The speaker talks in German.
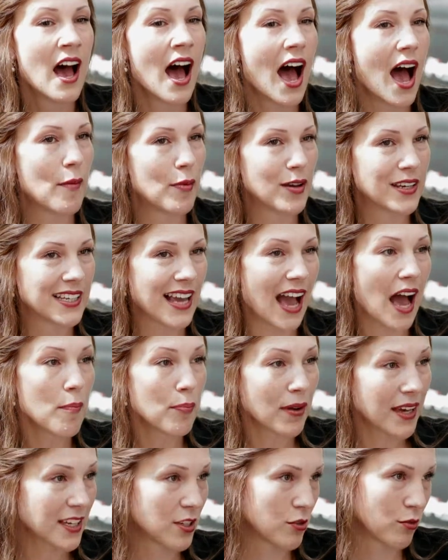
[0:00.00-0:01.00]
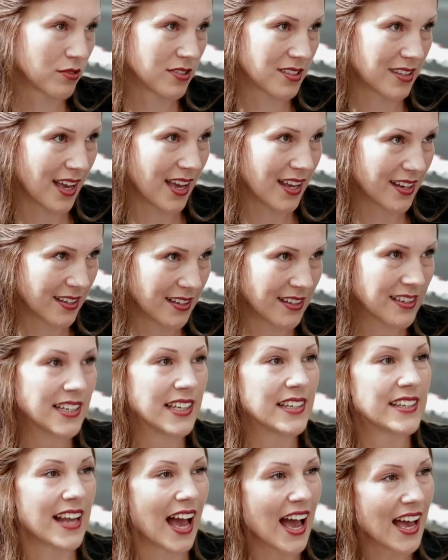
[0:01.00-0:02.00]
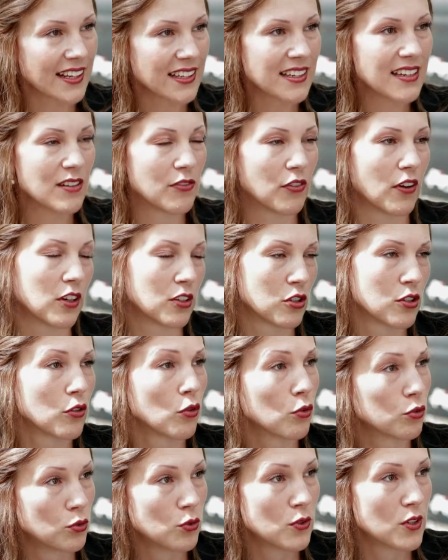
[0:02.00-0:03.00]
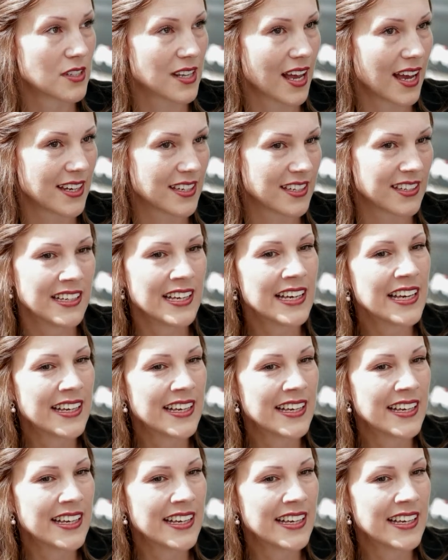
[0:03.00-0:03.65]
Aber die Abrechnungsseiten, die Dateninfrastrukturseite,